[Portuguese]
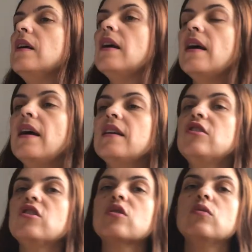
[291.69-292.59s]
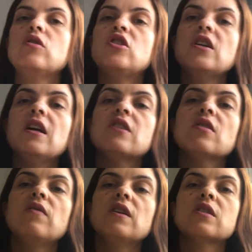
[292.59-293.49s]
é, discutir,
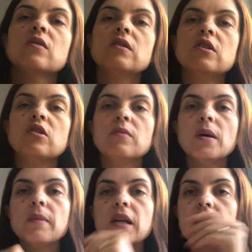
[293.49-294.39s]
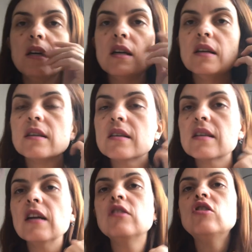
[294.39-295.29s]
resolver as coisas de uma maneira
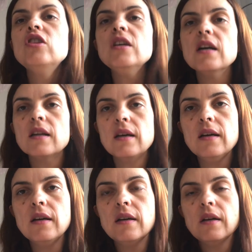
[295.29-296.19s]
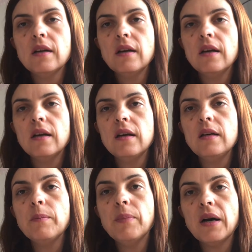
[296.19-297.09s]
sadia, né? É,
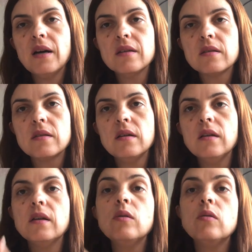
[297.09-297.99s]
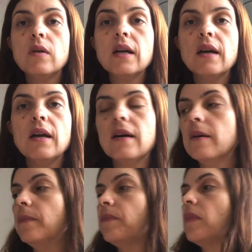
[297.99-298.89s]
em paz e não com a
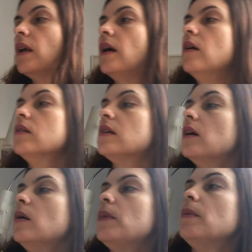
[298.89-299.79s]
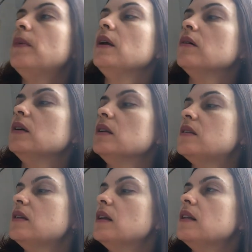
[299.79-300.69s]
guerra. Outra obra bem
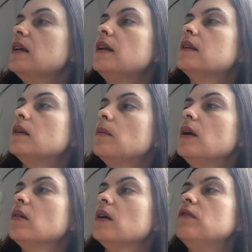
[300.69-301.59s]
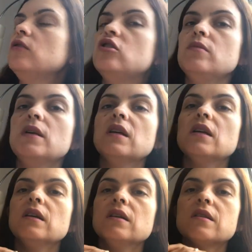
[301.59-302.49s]
conhecida dele também é o Navio de
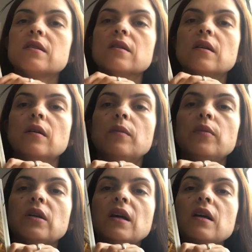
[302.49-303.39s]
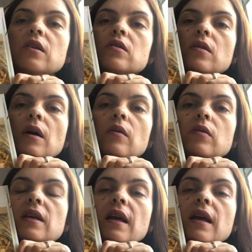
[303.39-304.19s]
Imigrantes, porque isso é algo que